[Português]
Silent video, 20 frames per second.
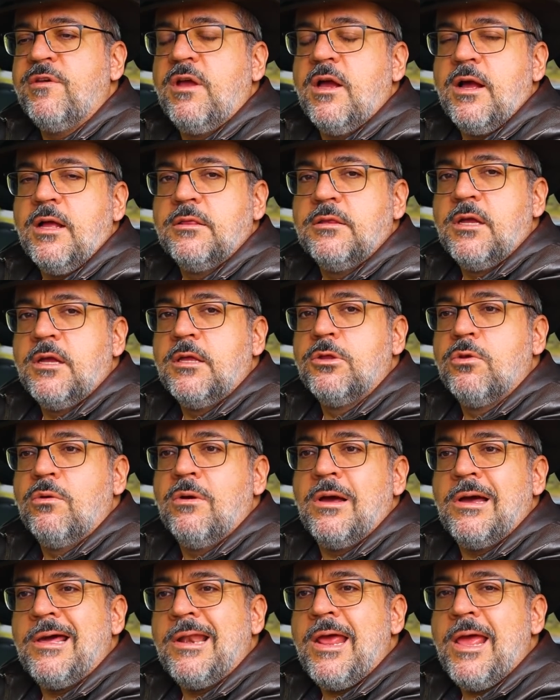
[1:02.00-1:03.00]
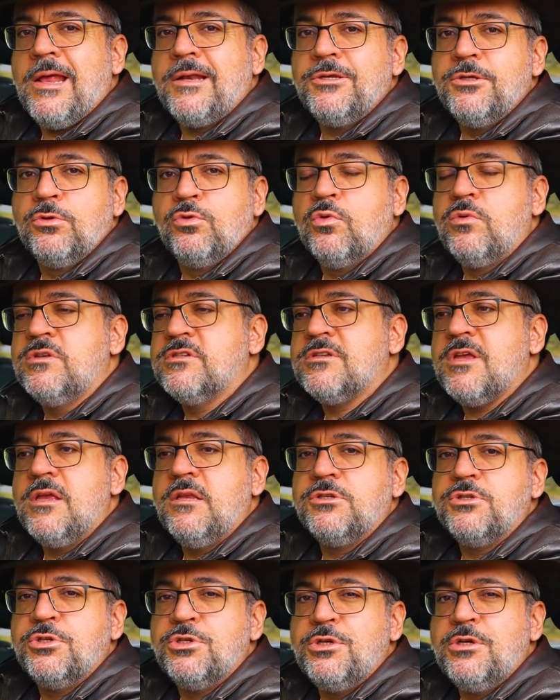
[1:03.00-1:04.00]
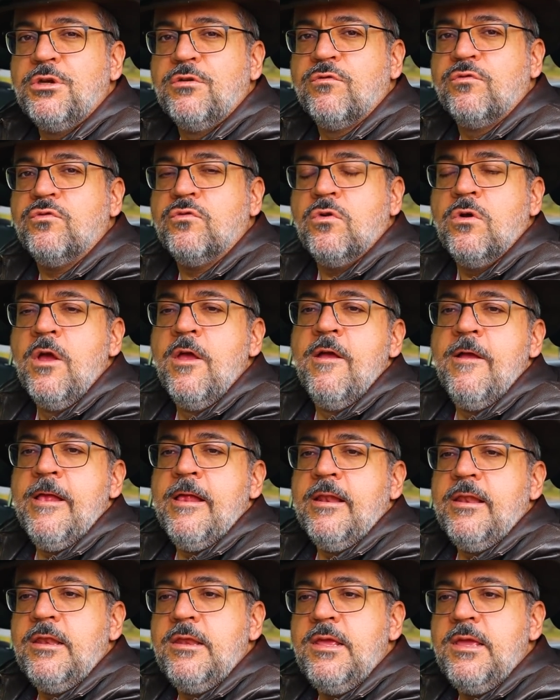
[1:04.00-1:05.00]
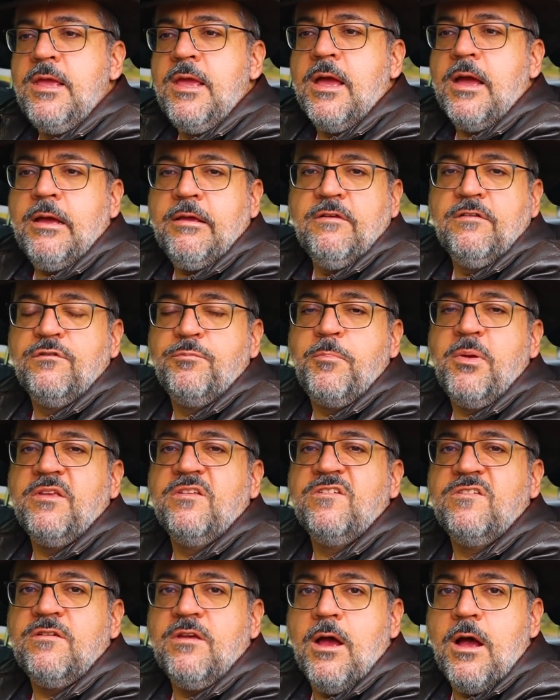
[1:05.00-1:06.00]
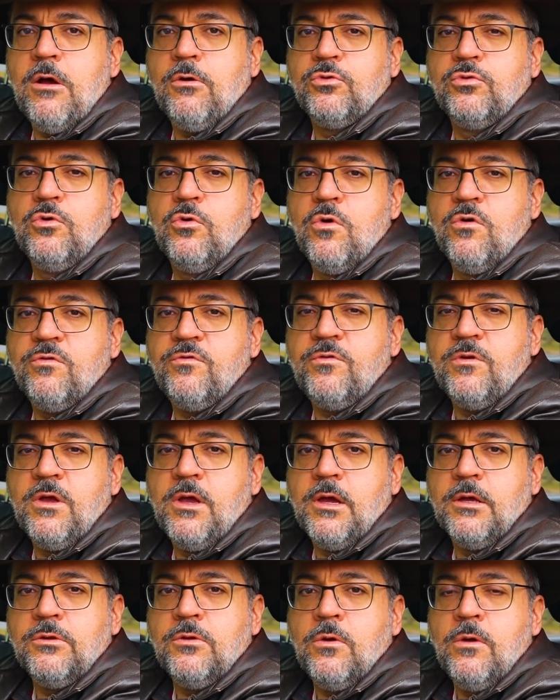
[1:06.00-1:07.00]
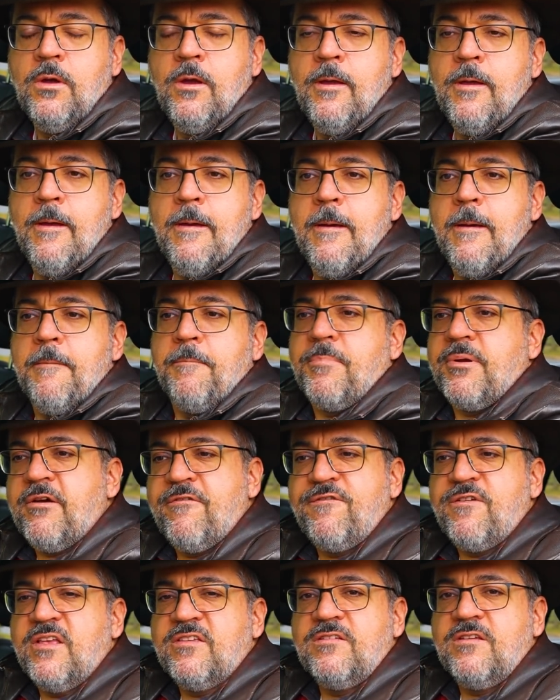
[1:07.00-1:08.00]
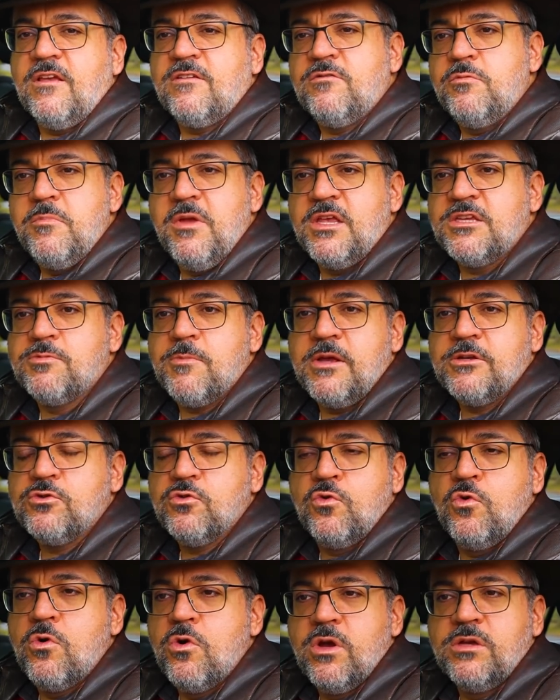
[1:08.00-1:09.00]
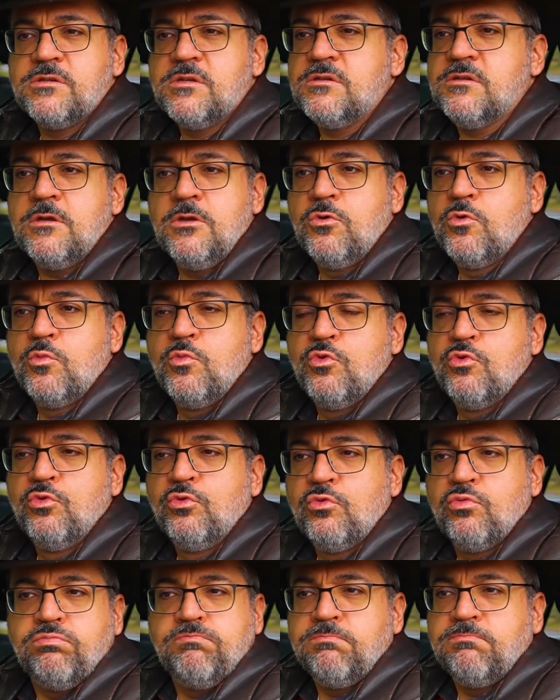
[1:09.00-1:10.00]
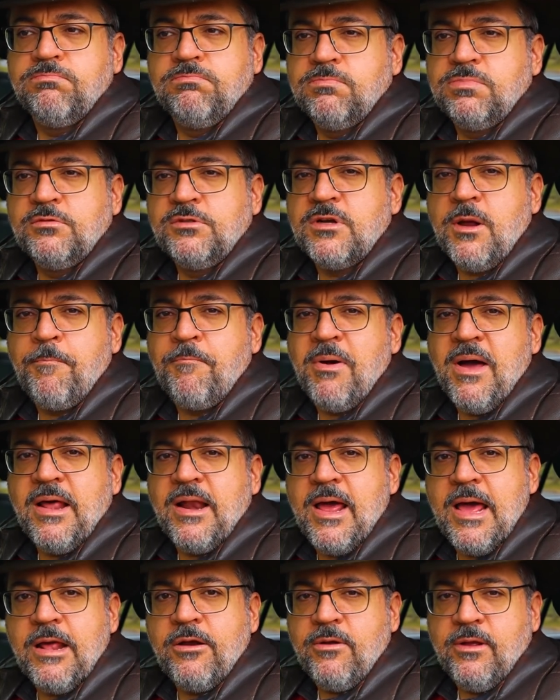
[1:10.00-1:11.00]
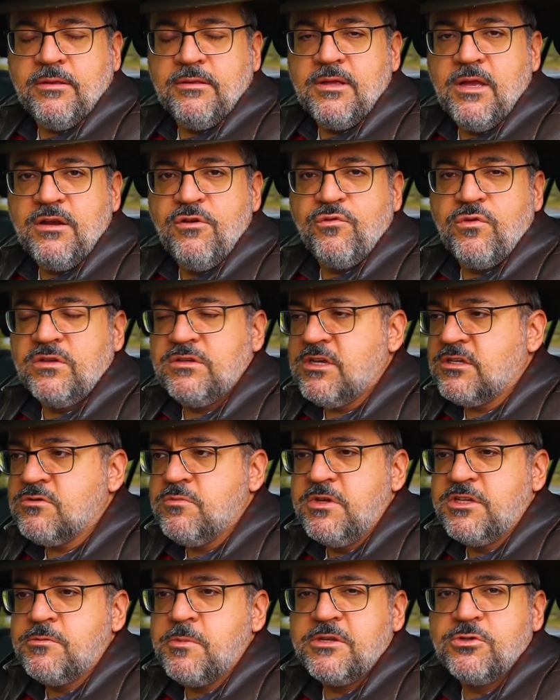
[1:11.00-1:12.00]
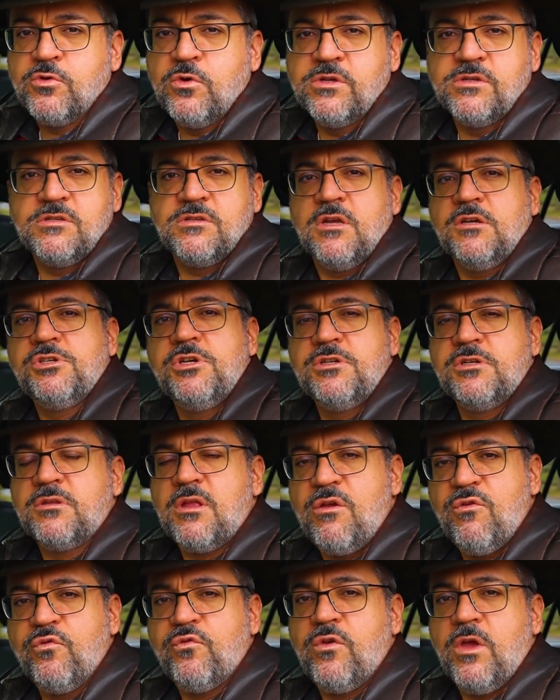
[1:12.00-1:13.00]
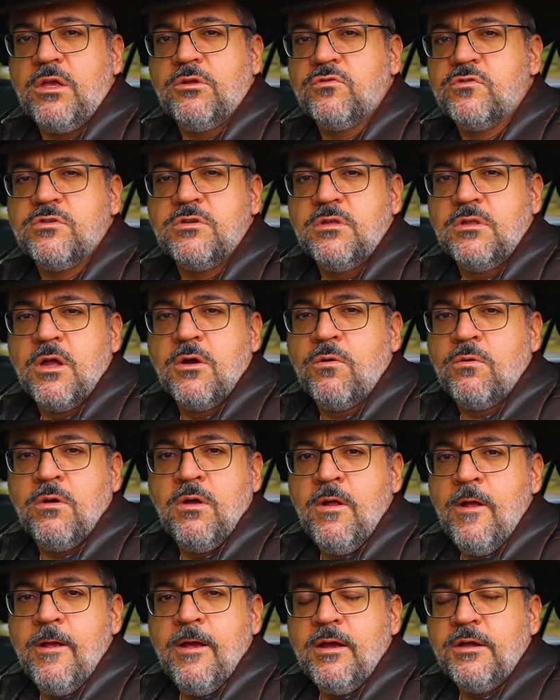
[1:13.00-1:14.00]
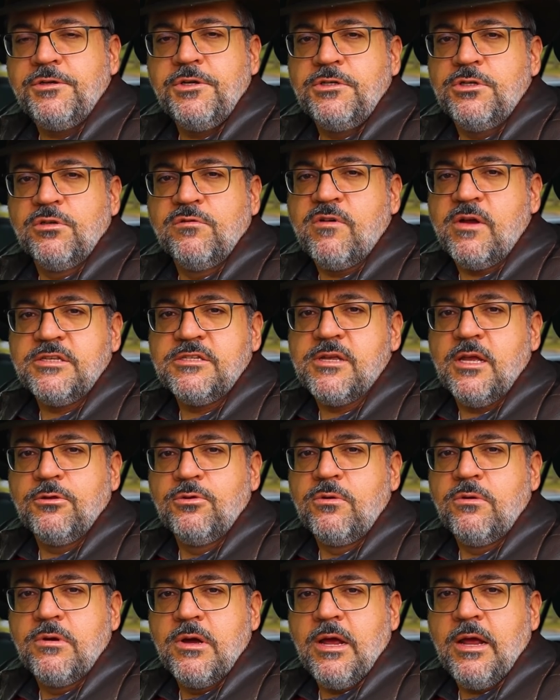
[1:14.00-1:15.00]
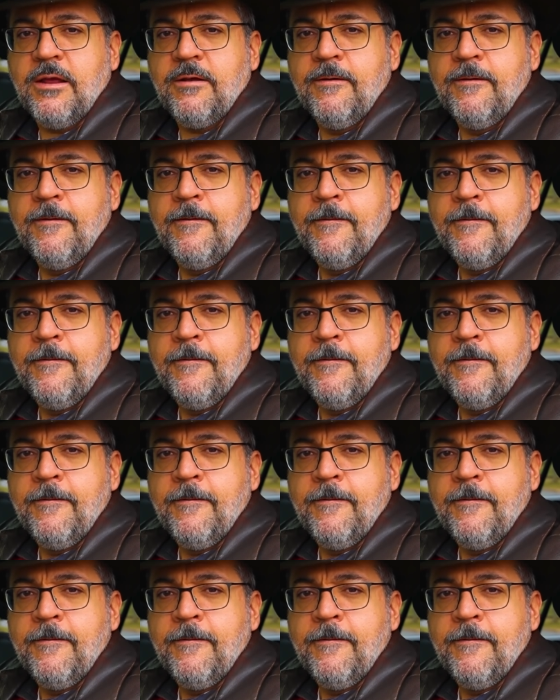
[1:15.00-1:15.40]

ficar dando crédito, incentivo, linha especial do governo para fazer as mesmas coisas que no mundo já pararam até de fazer, as mesmas coisas que a gente tem feito. Senão, a gente não vai sair do lugar.